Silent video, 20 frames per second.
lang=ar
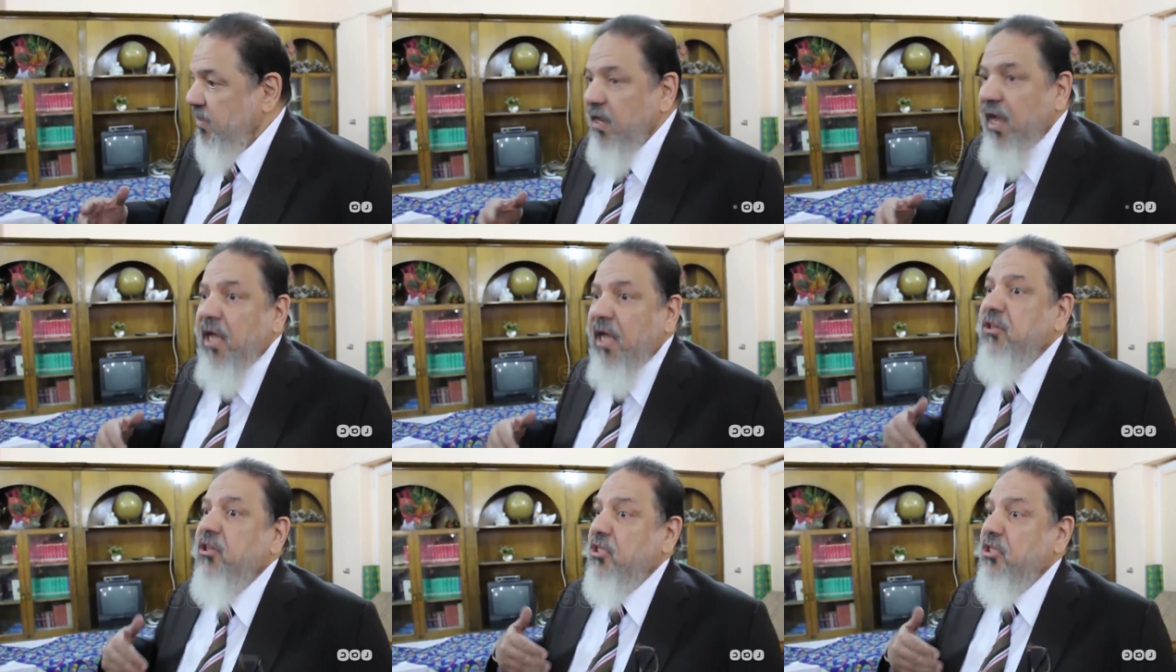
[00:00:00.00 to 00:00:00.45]

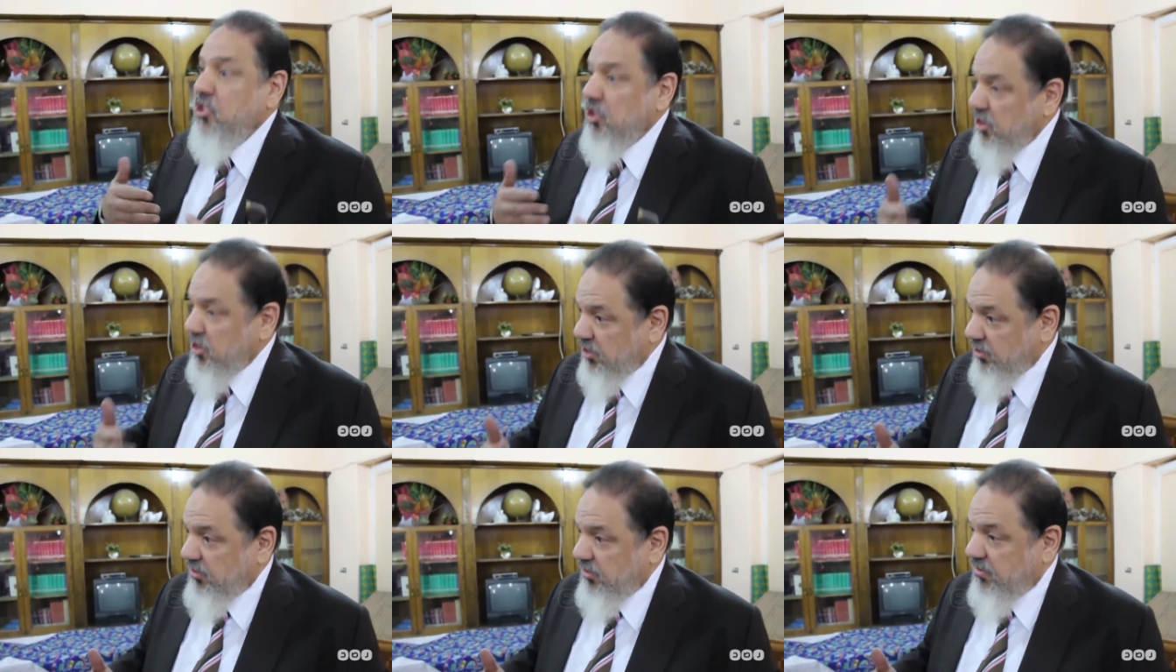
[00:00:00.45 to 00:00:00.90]

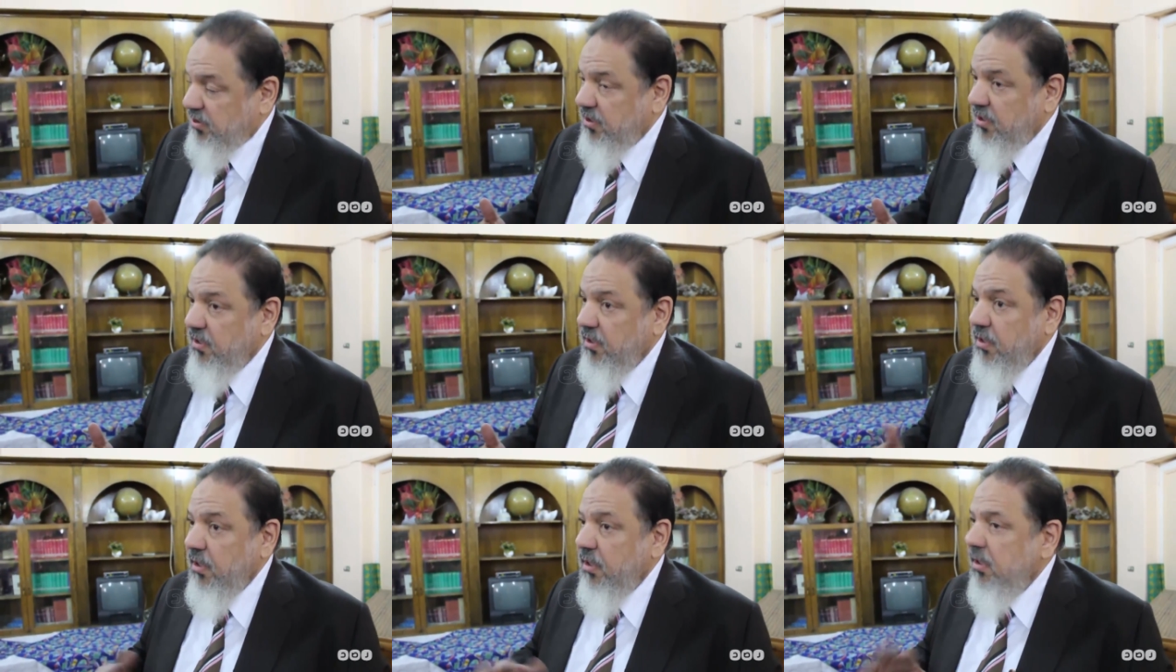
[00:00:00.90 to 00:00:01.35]
التصعيد
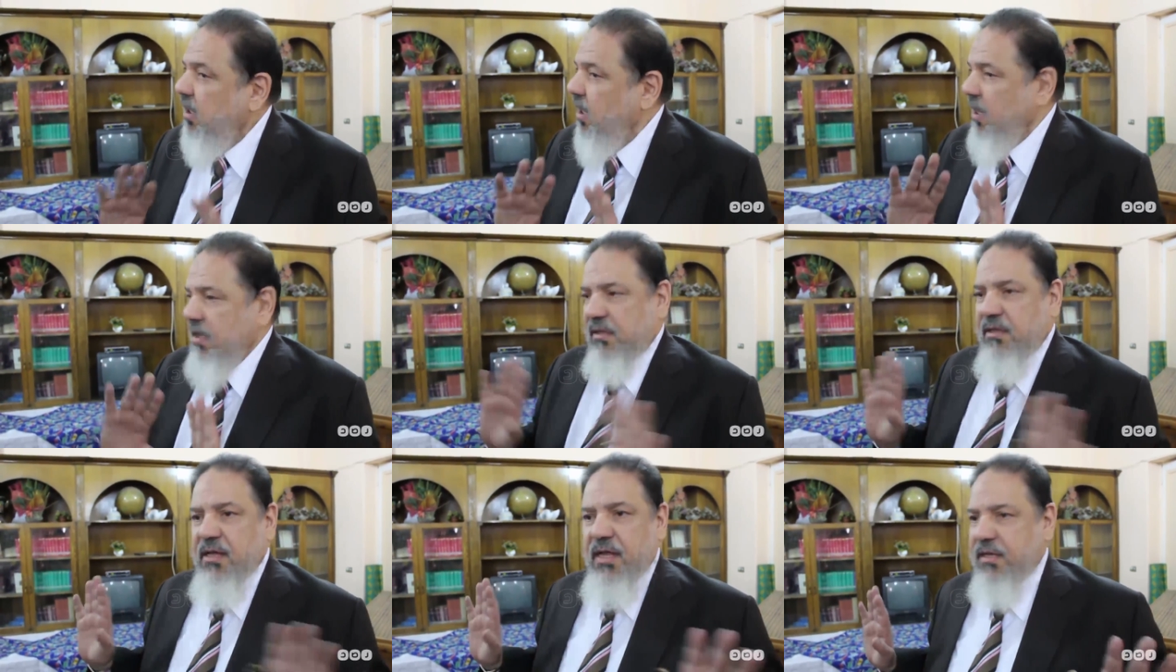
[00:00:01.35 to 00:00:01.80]
لا
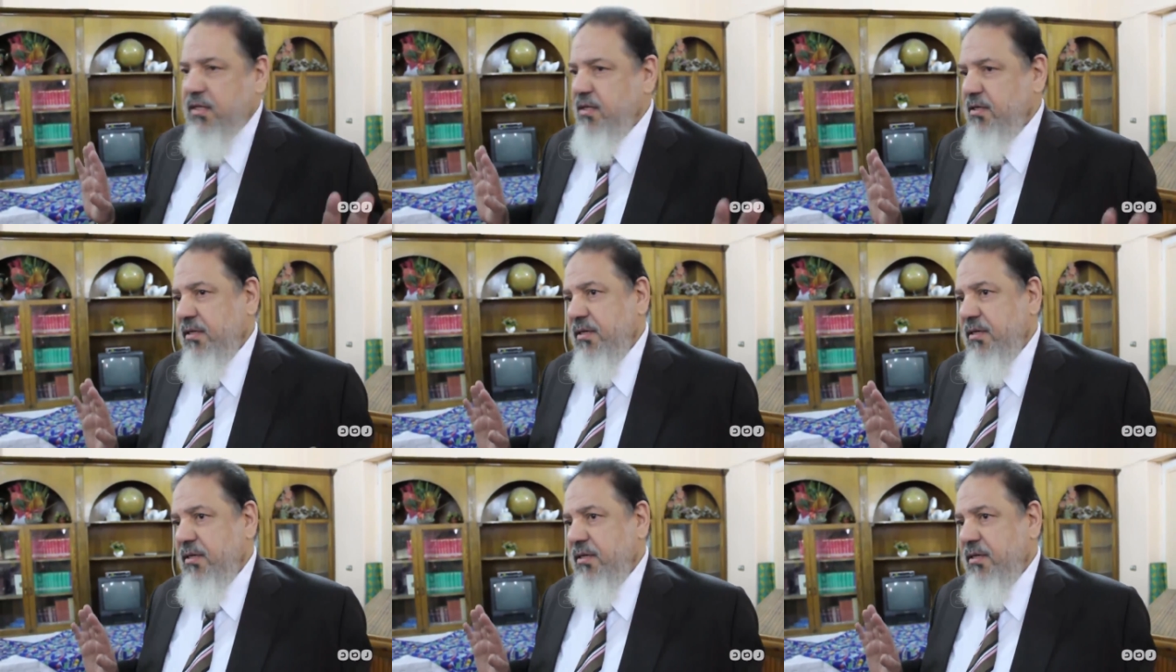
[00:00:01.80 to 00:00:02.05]
اطلاقا